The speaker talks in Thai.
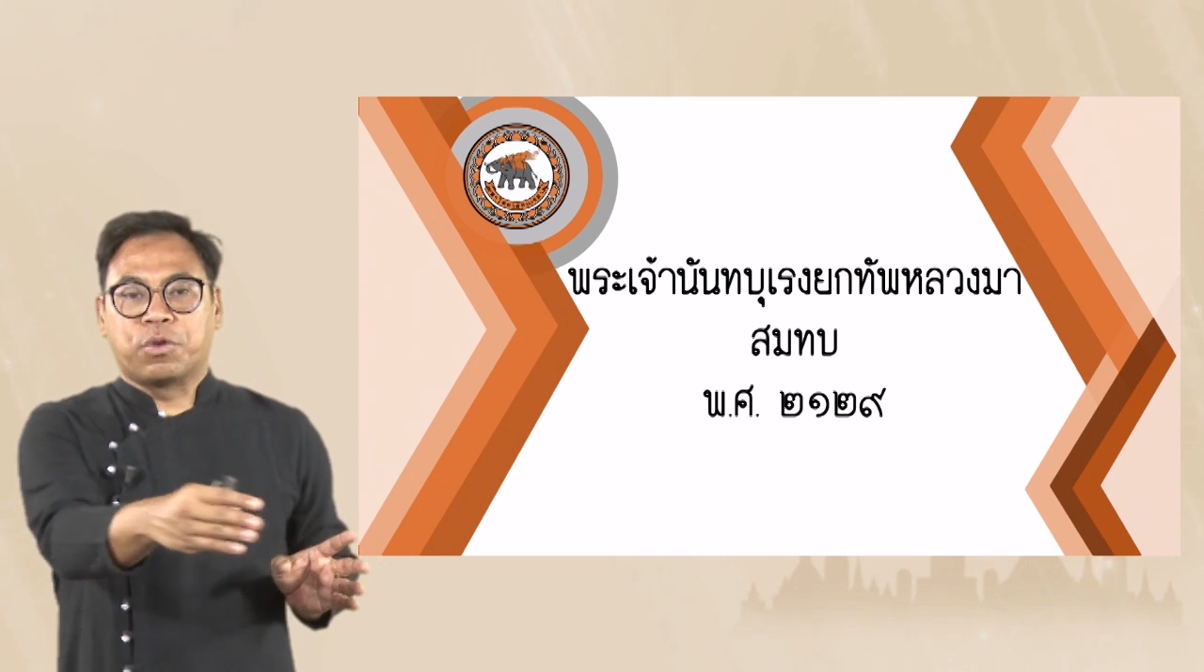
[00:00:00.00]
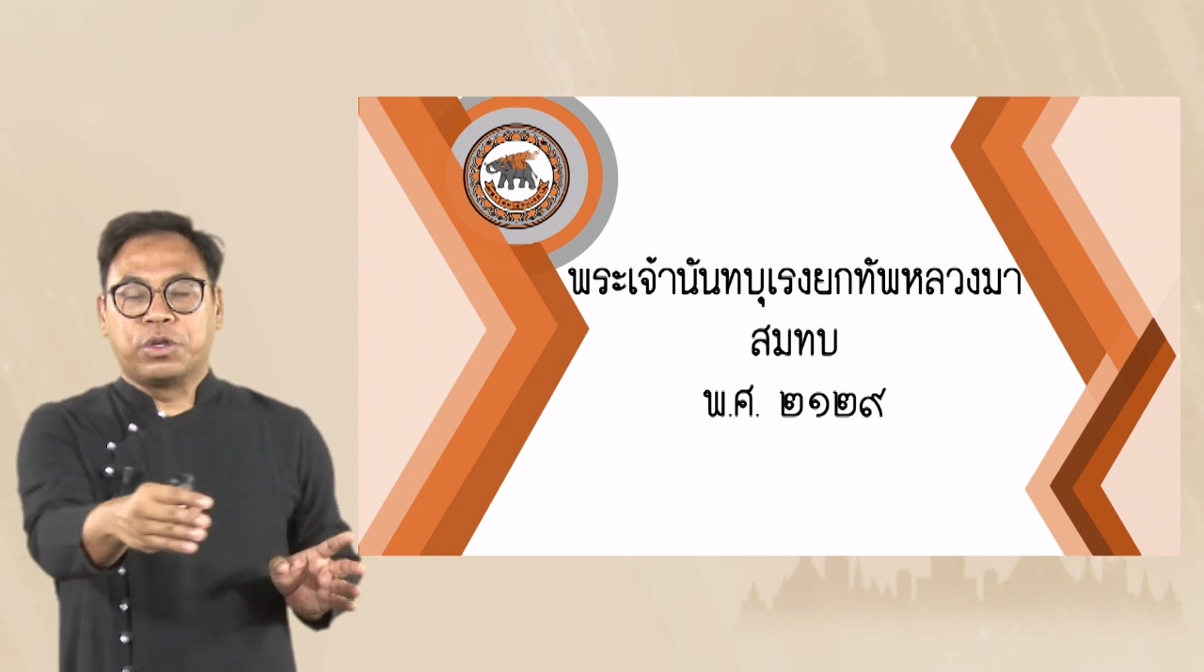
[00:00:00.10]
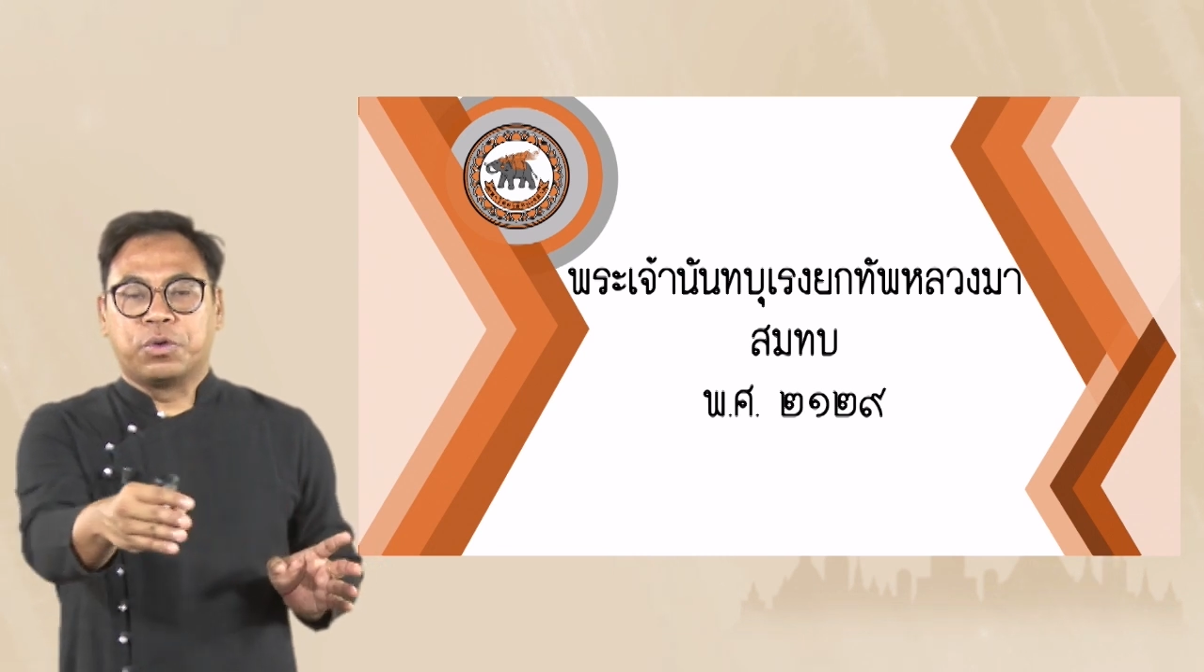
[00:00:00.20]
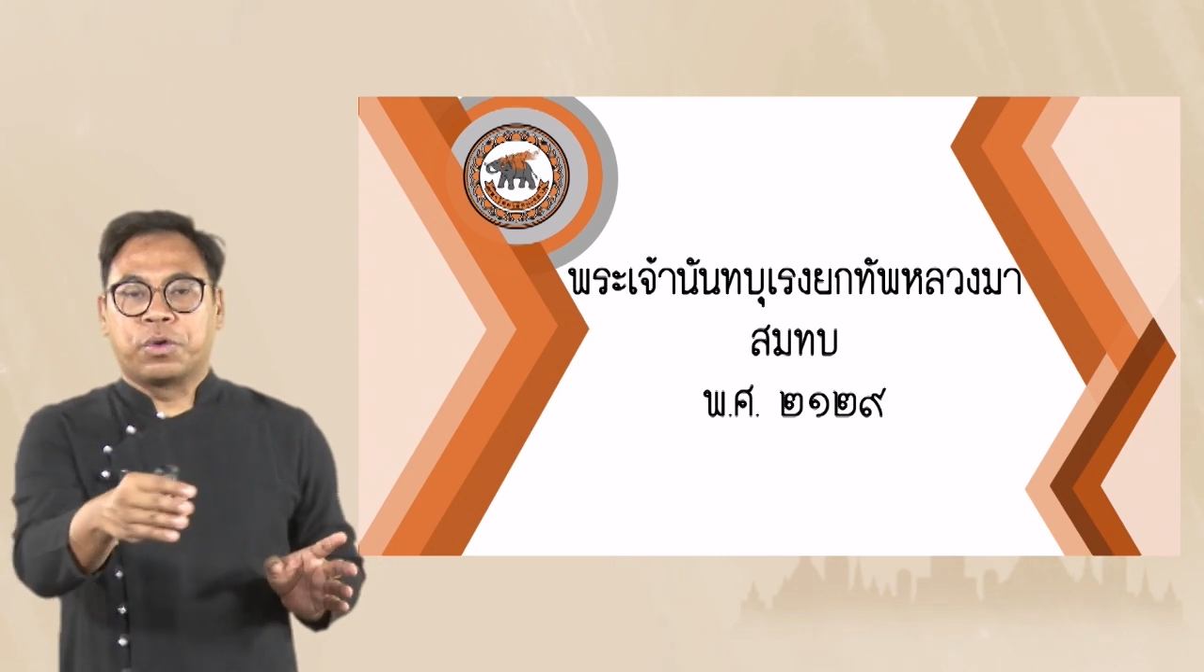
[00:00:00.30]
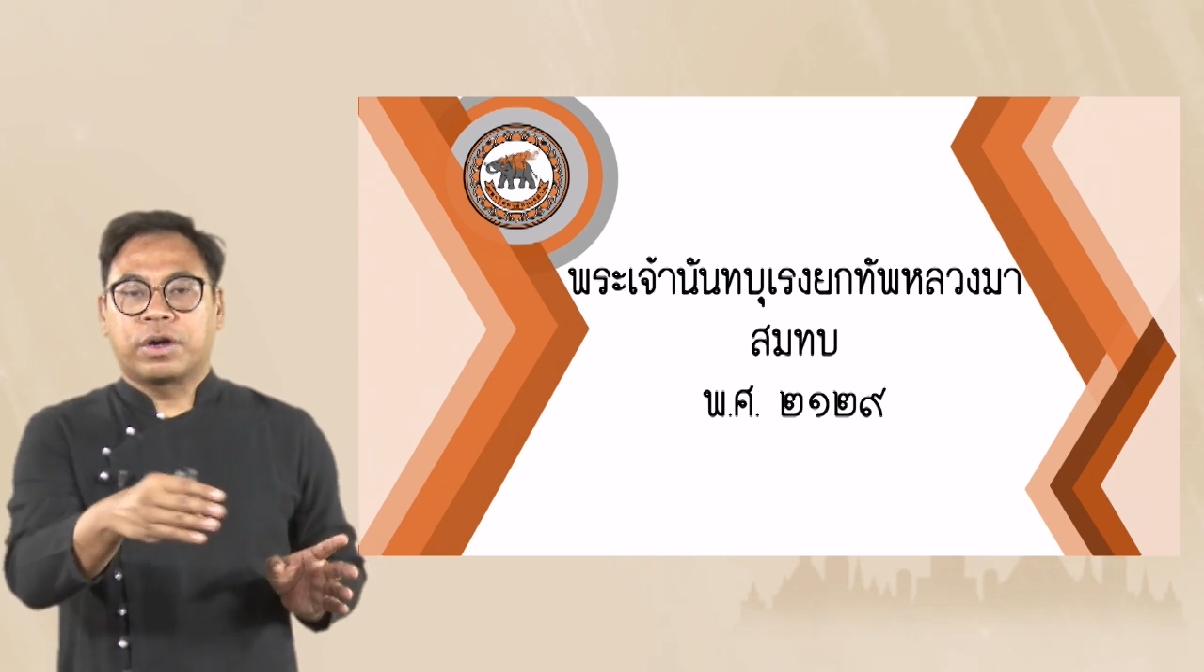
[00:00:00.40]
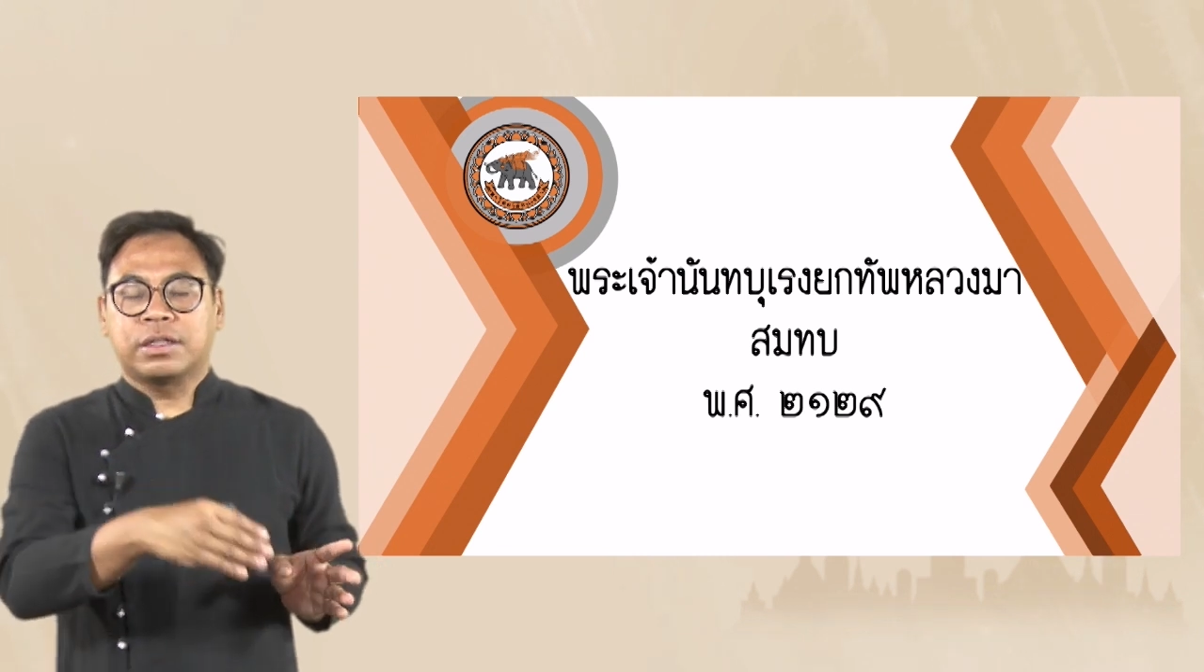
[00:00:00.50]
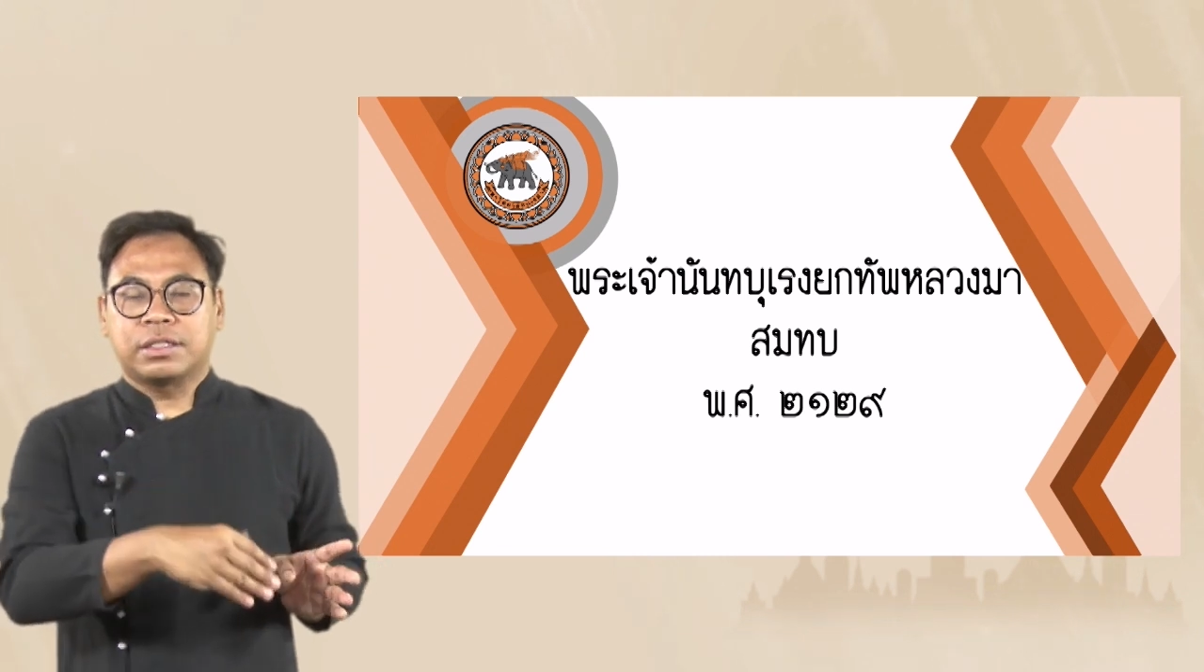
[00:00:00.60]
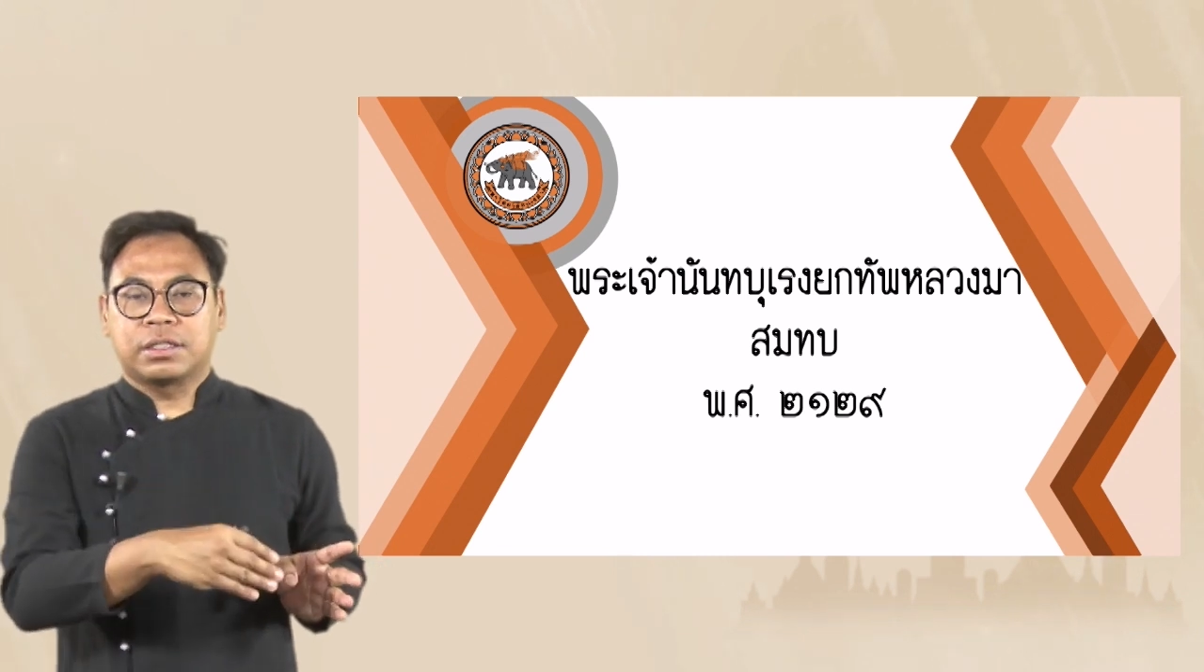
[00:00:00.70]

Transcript: ตัวอยู่ก็